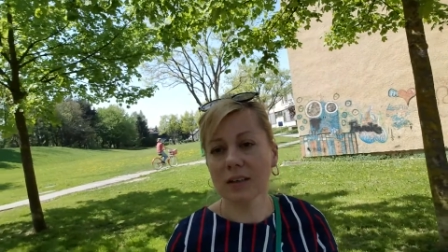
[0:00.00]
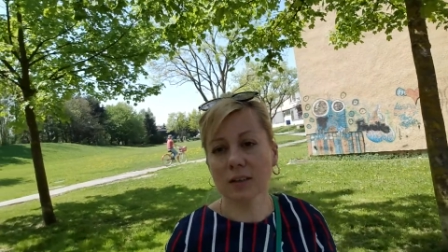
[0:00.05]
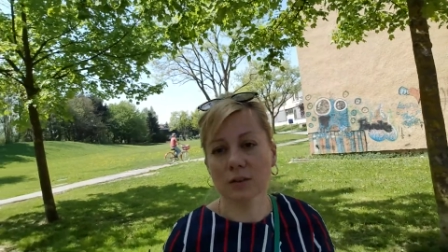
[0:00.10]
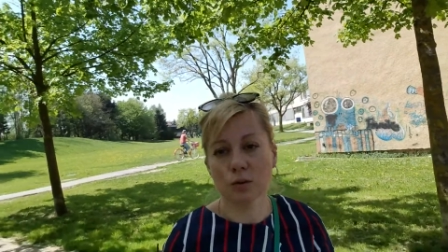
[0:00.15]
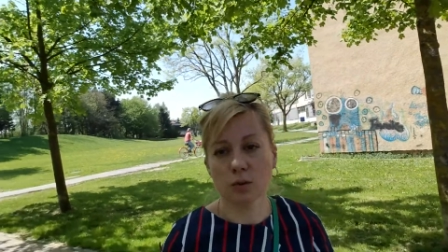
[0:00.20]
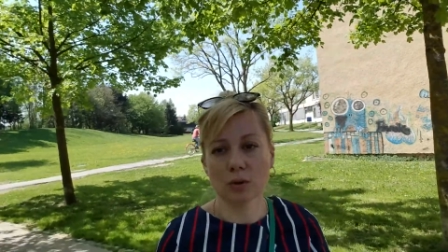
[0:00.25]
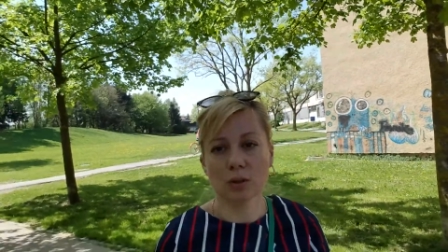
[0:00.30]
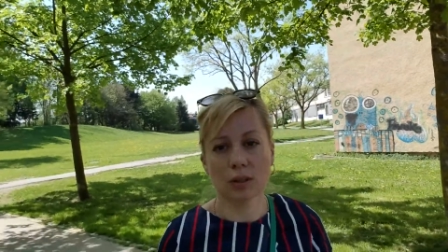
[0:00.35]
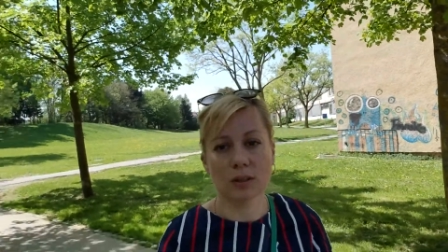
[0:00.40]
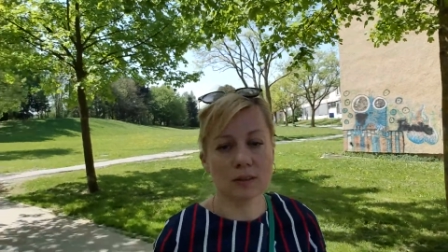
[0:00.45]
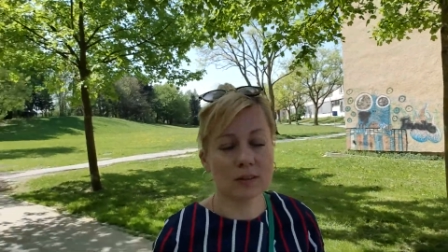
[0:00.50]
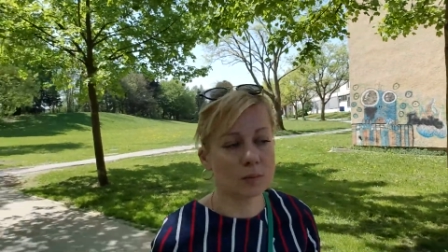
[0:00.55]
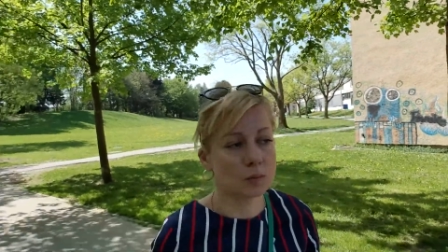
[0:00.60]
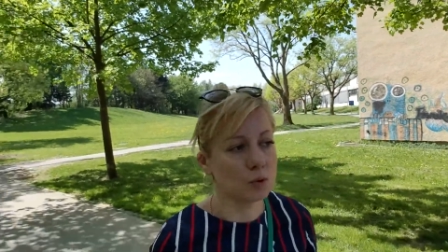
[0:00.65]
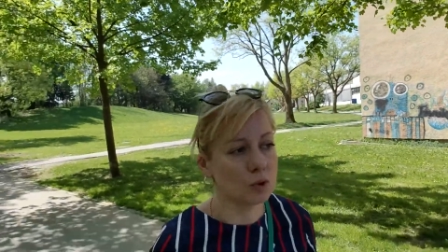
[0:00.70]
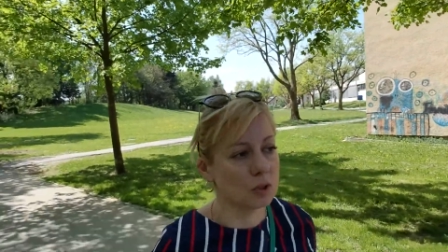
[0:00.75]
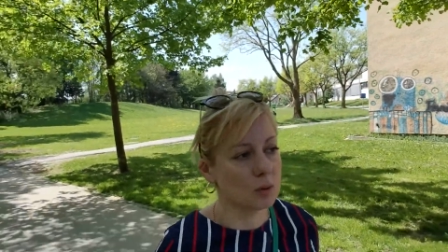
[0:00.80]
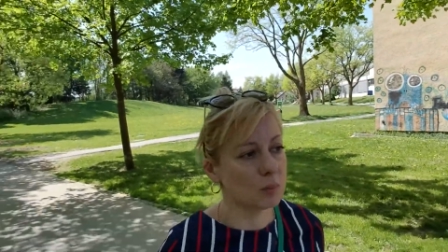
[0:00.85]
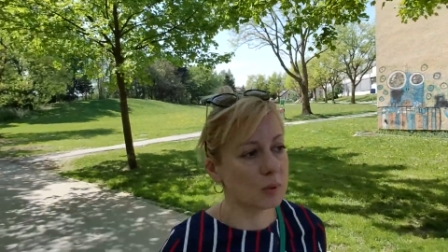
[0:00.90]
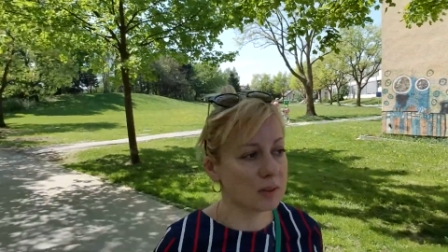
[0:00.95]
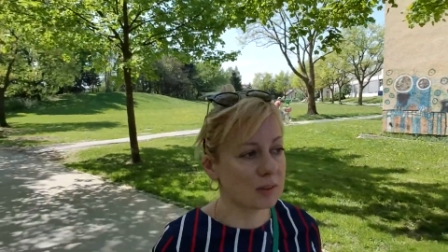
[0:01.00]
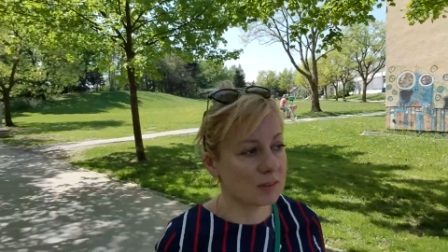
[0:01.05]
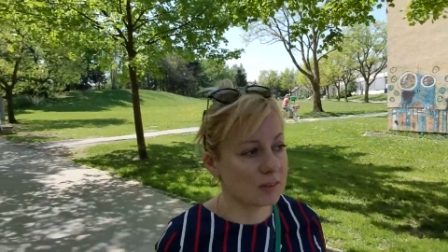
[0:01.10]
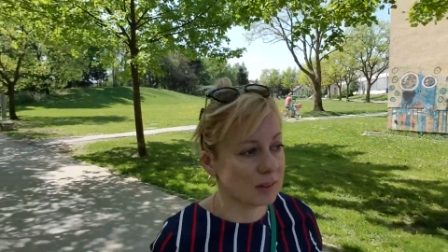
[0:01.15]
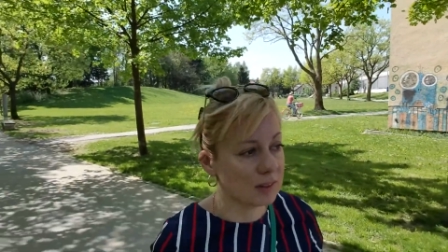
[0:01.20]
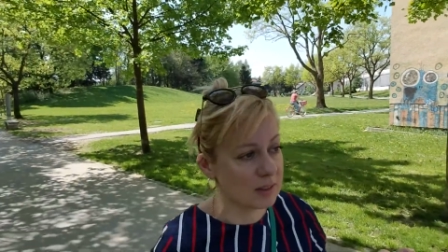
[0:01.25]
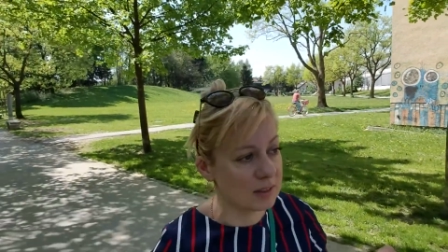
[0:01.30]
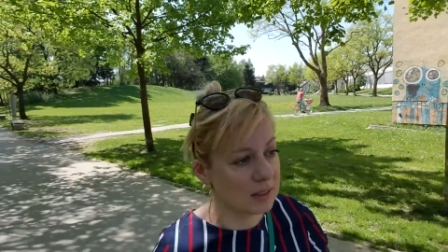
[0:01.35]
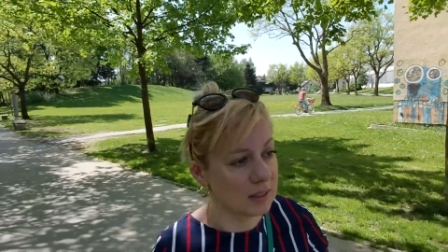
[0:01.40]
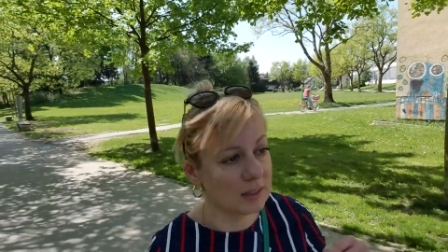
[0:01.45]
которые со мной не
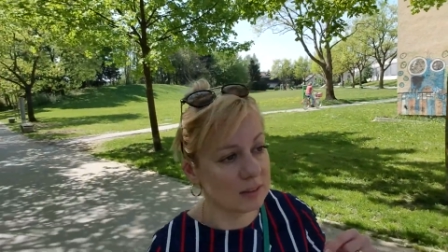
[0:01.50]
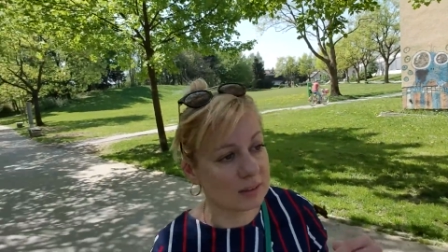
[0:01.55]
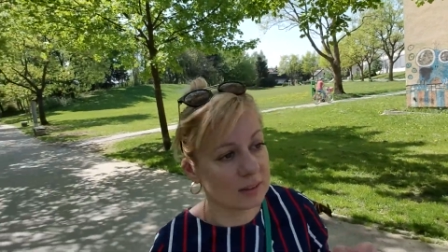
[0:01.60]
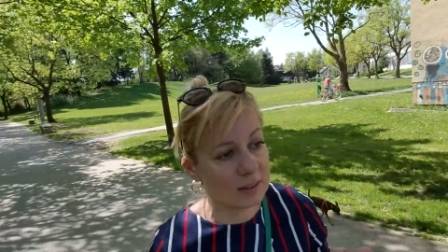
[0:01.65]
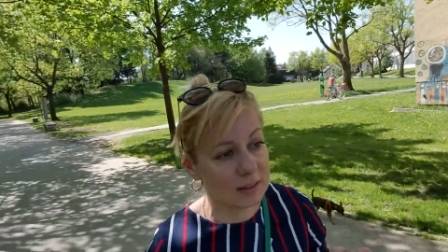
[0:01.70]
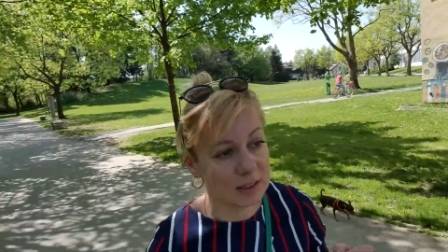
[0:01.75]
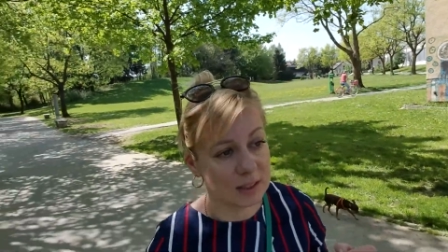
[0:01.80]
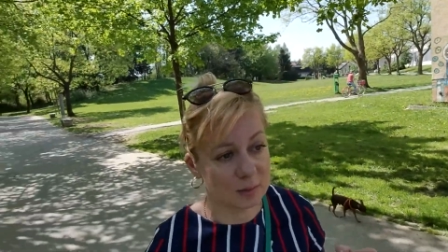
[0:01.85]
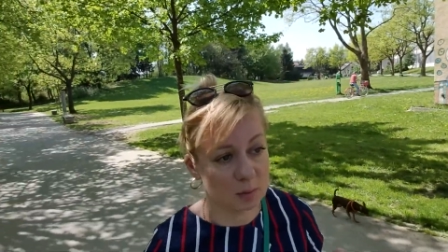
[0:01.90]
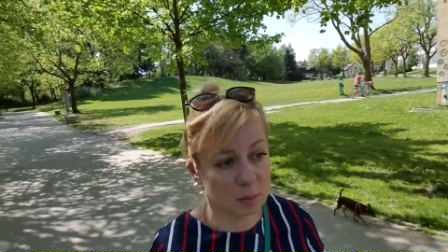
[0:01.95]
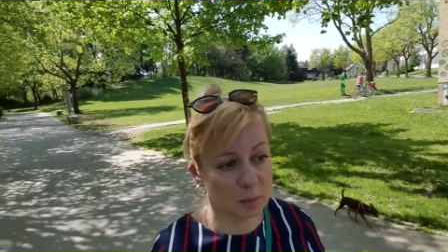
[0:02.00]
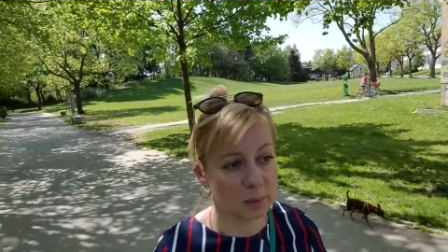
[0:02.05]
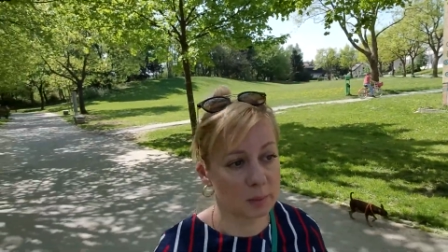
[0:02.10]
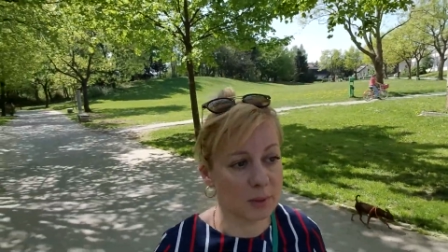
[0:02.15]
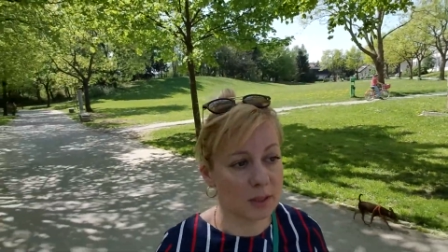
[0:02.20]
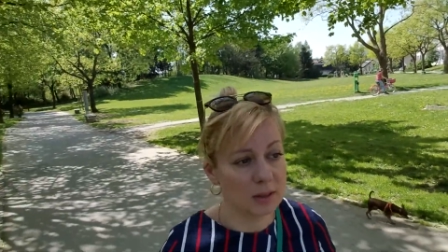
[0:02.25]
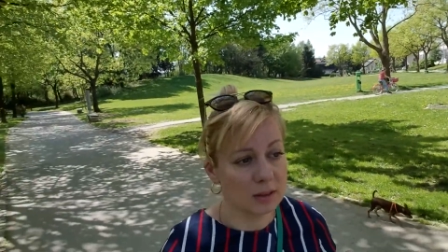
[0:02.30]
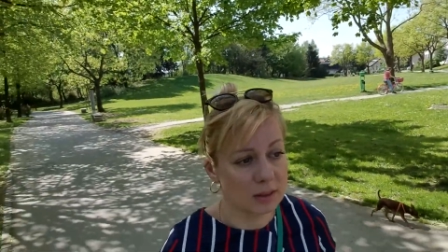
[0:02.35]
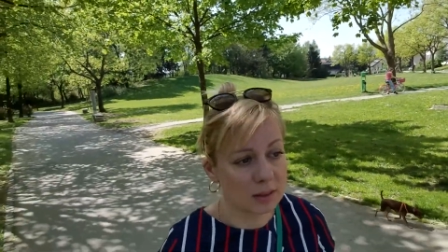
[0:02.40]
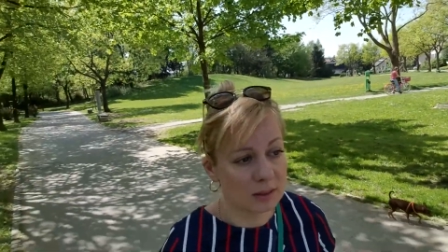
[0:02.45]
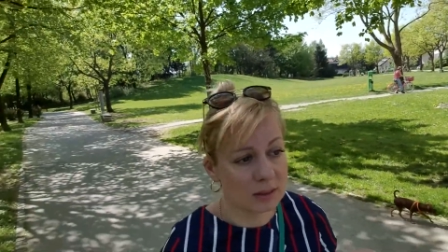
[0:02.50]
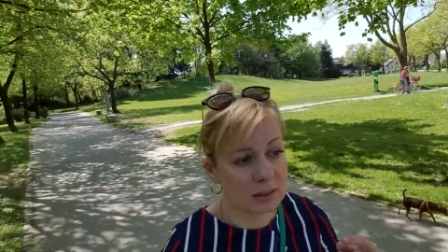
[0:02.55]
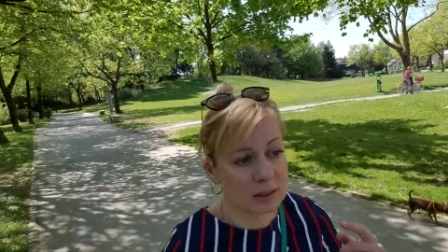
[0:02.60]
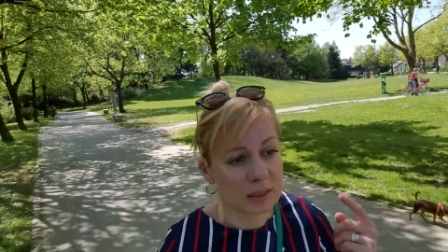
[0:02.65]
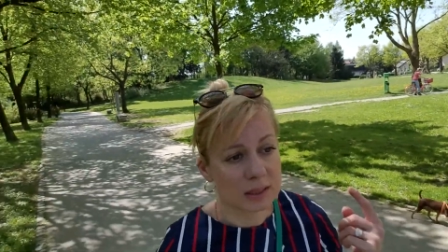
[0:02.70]
происходили до этого момента